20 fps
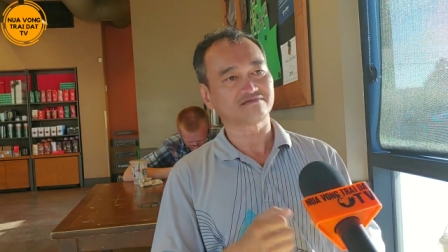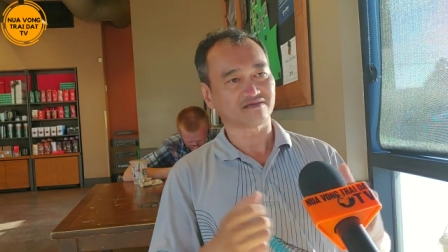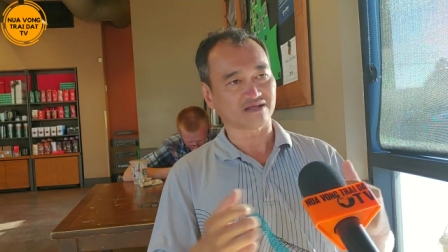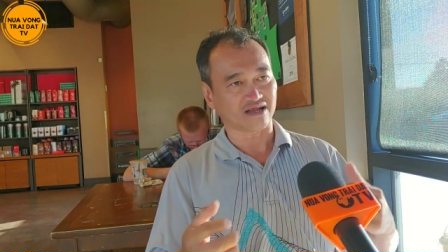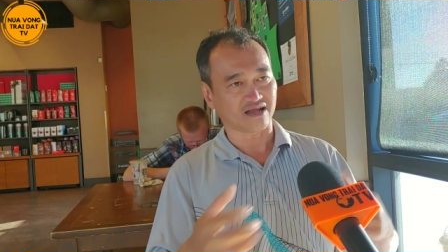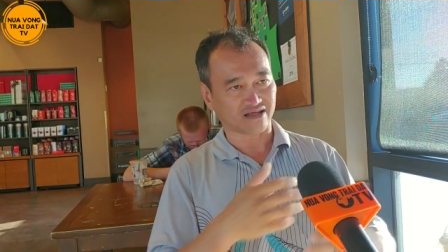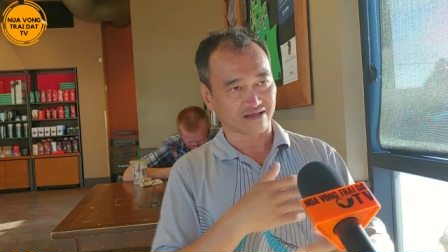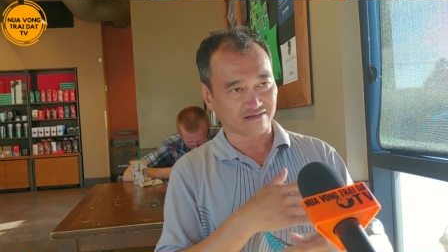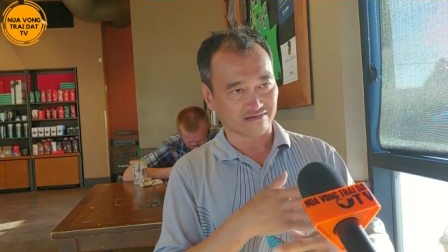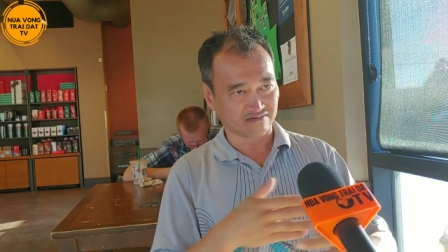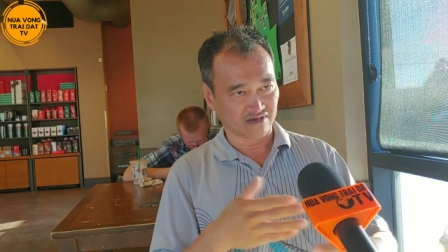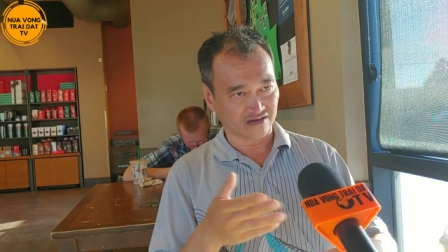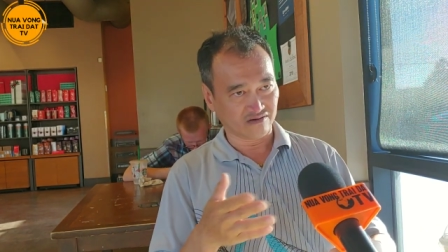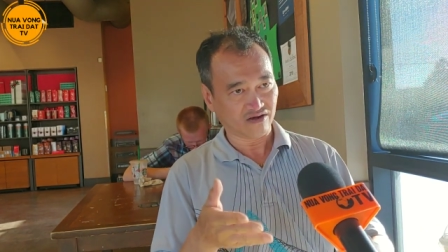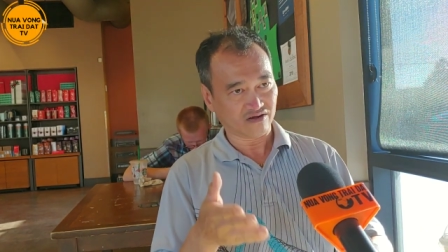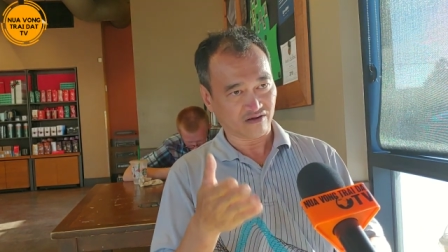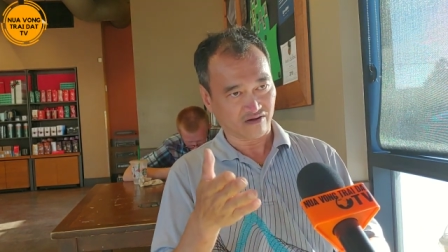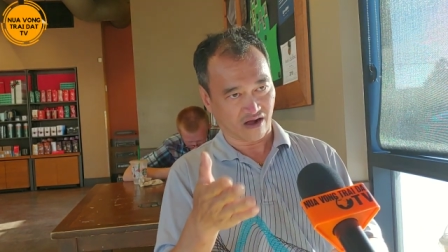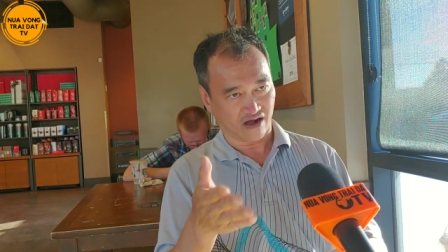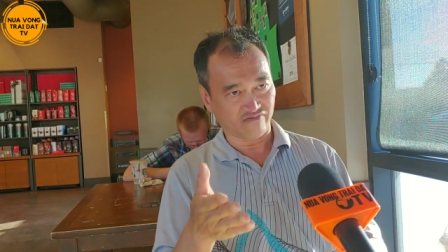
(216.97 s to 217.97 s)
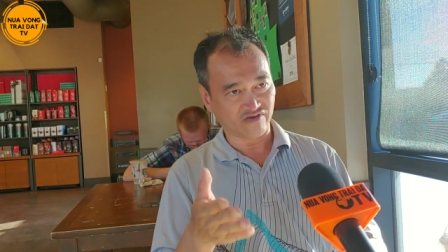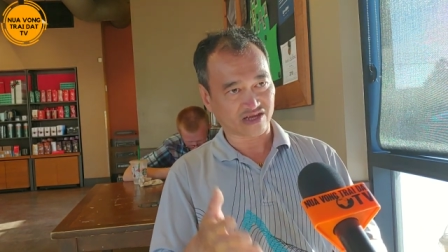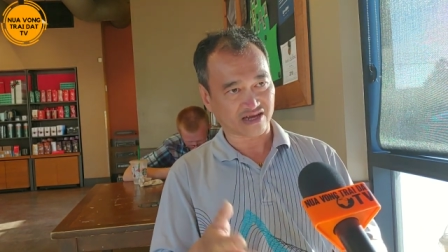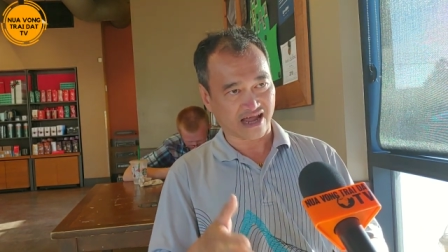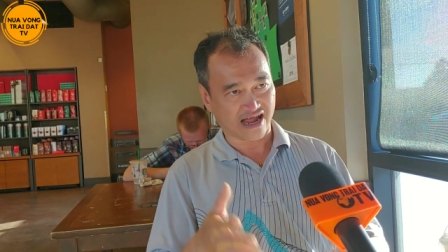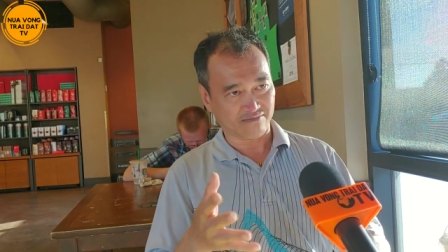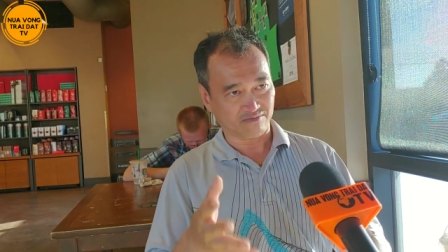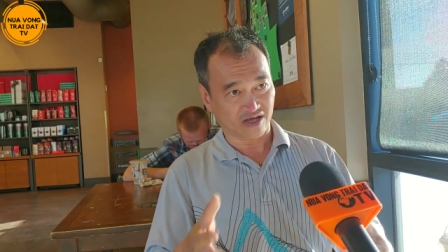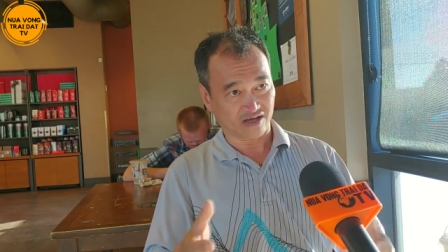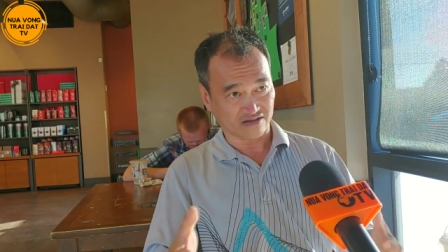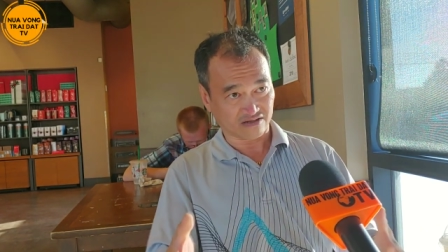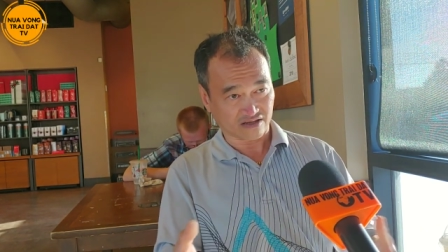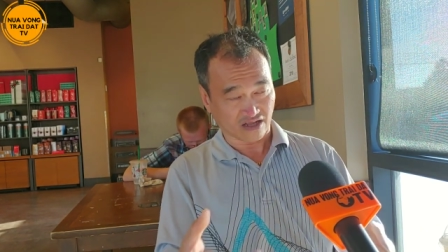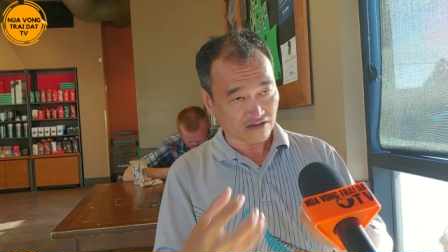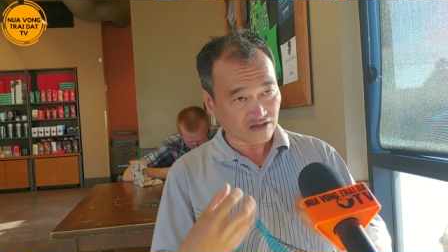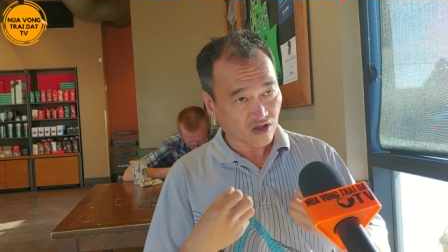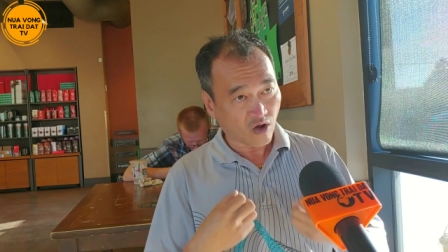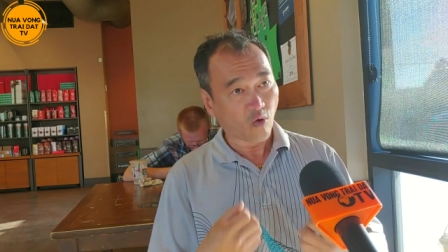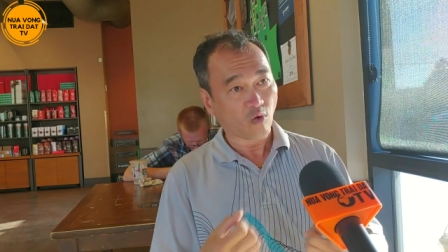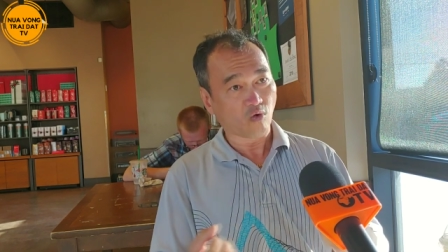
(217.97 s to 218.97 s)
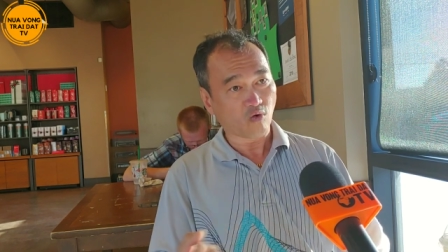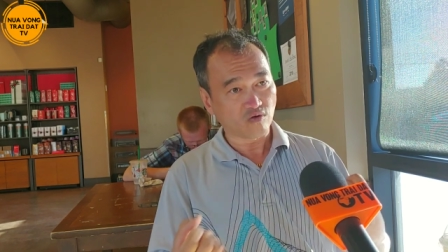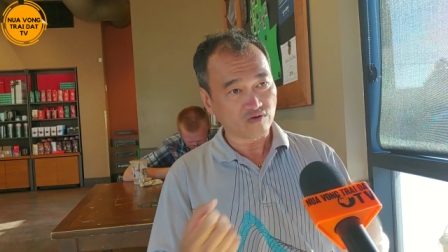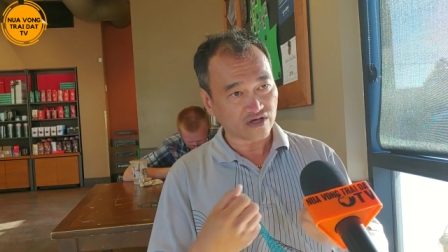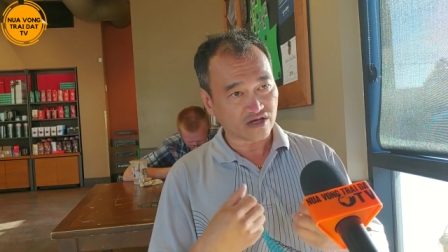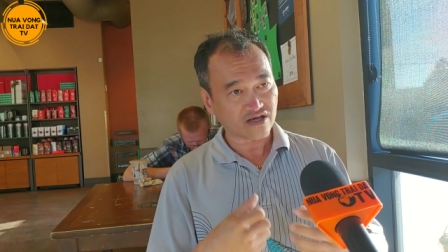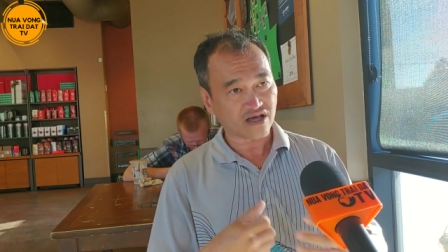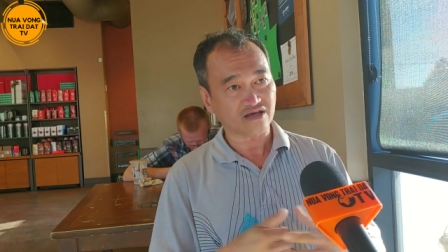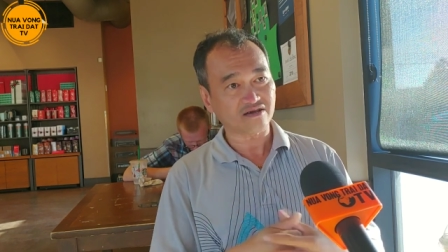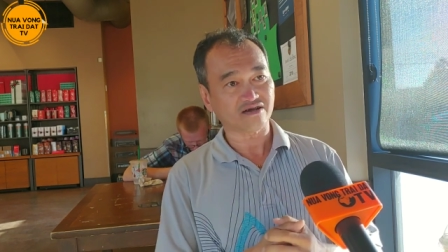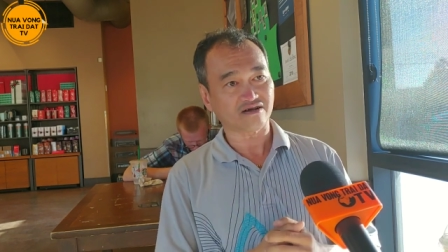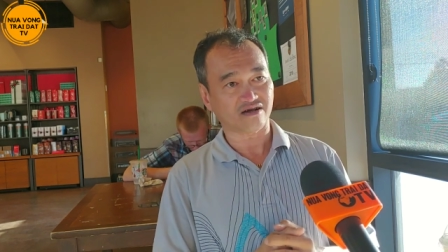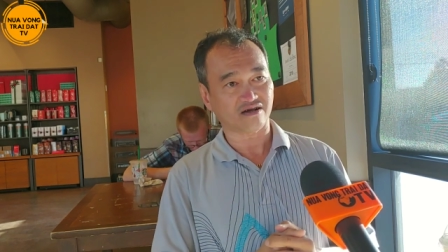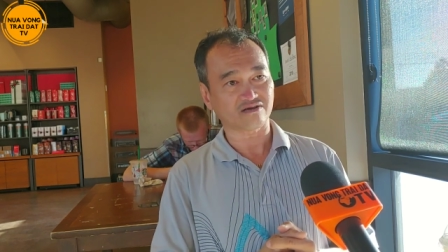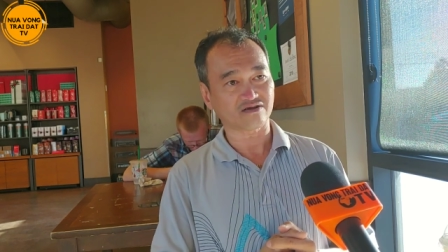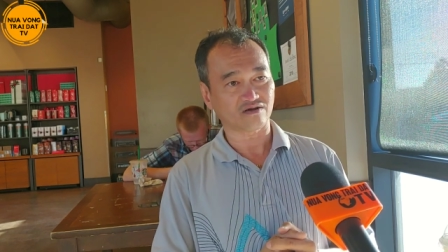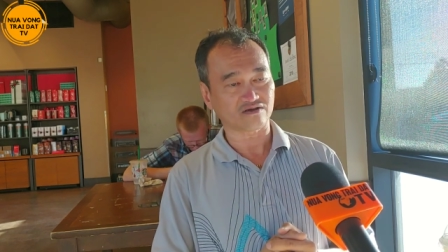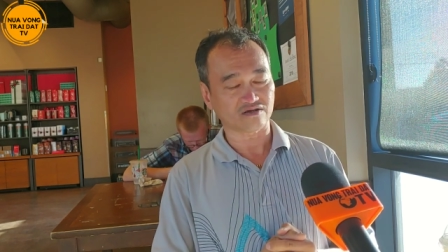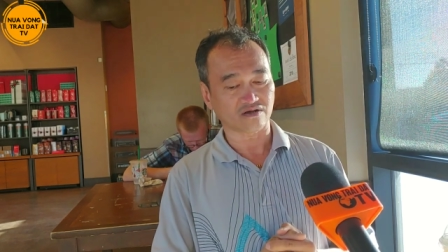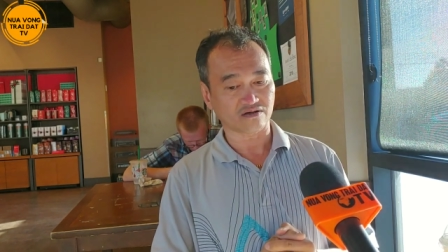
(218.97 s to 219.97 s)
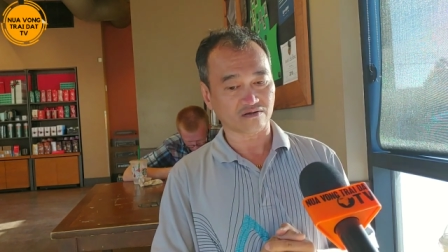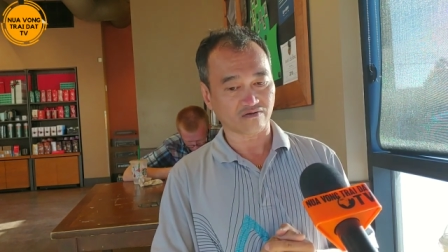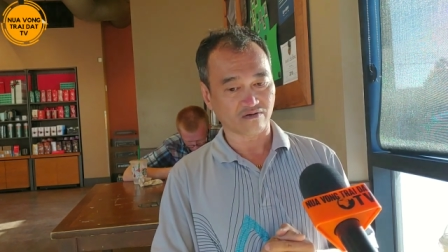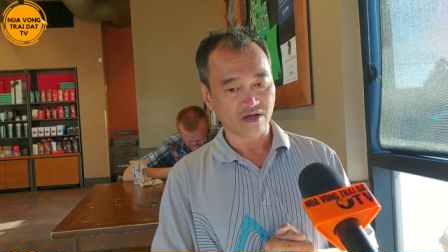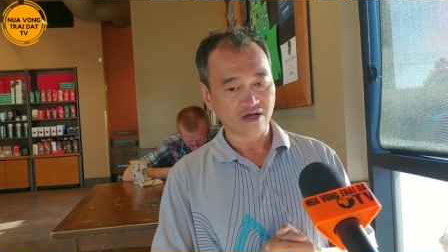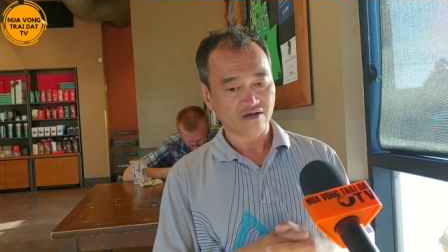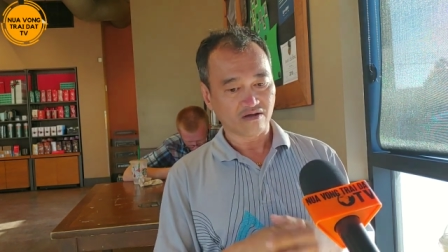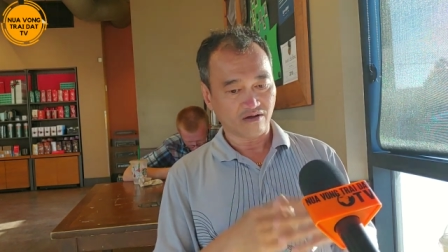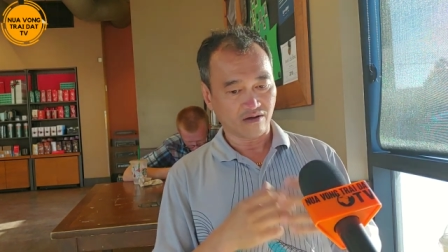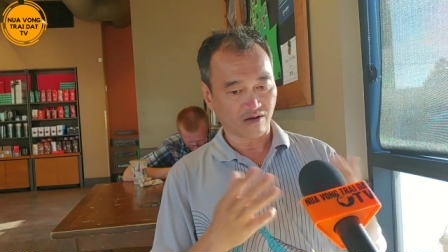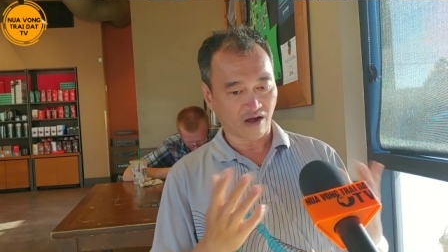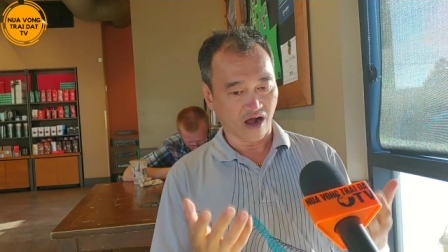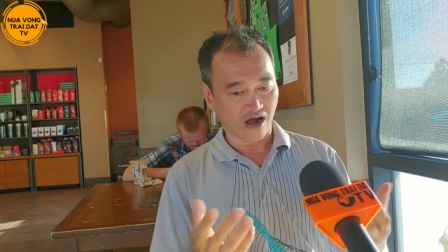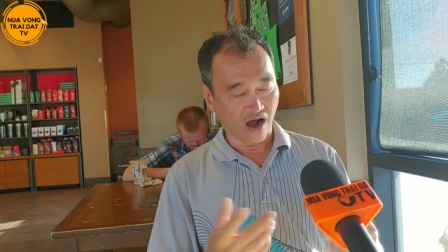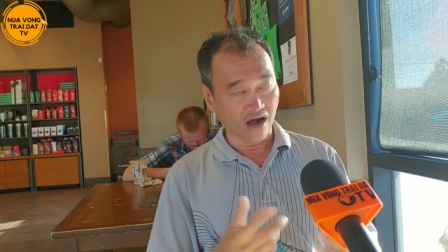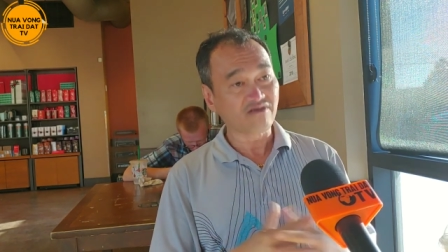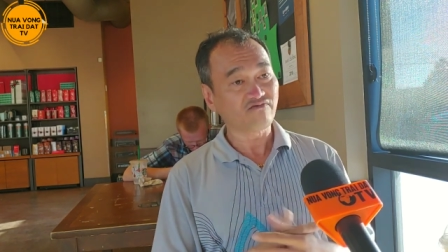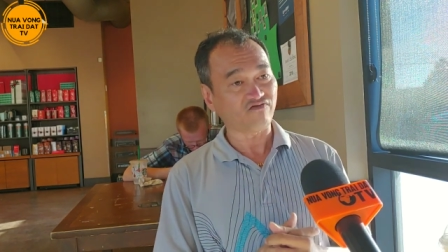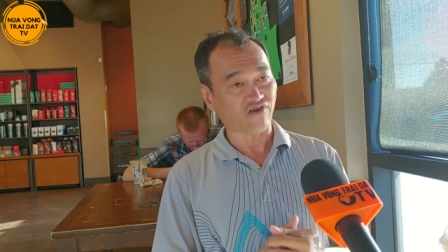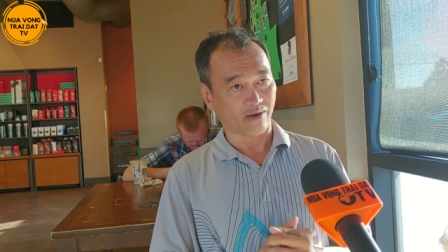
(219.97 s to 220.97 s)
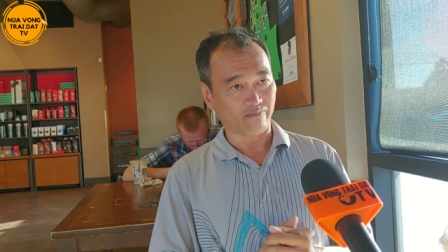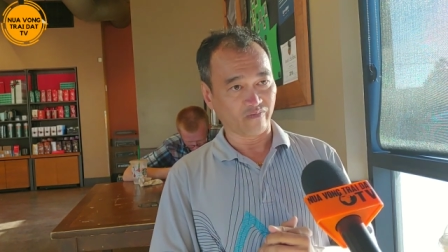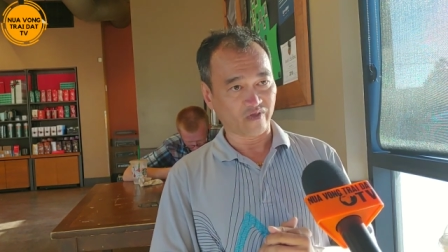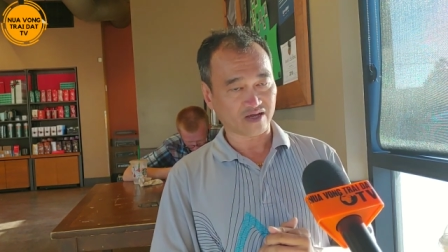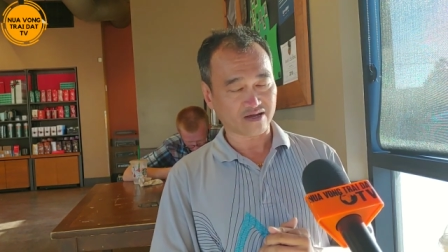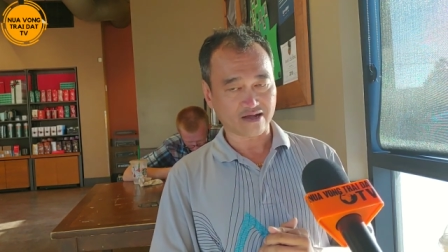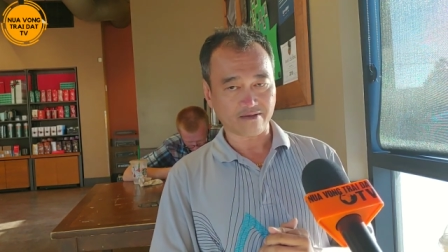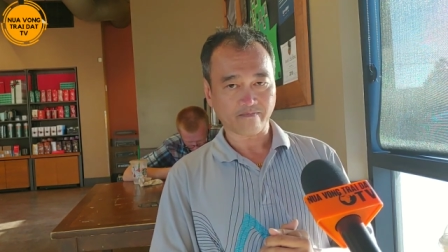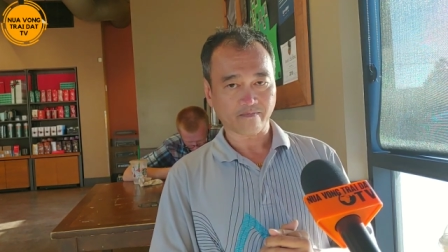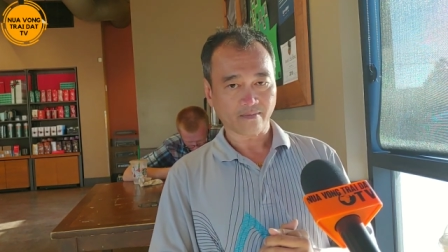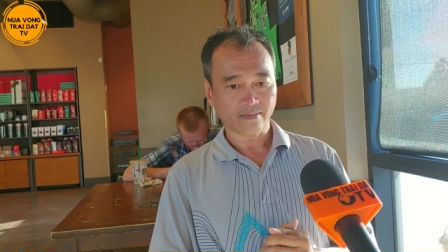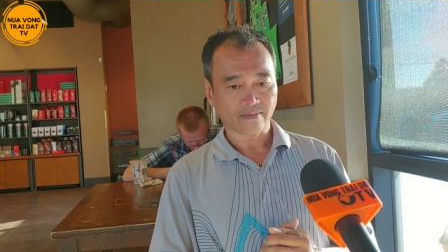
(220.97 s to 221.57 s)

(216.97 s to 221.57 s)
là như ở Việt Nam là tịch thu những cái uh, uh, ấn phẩm đó đó.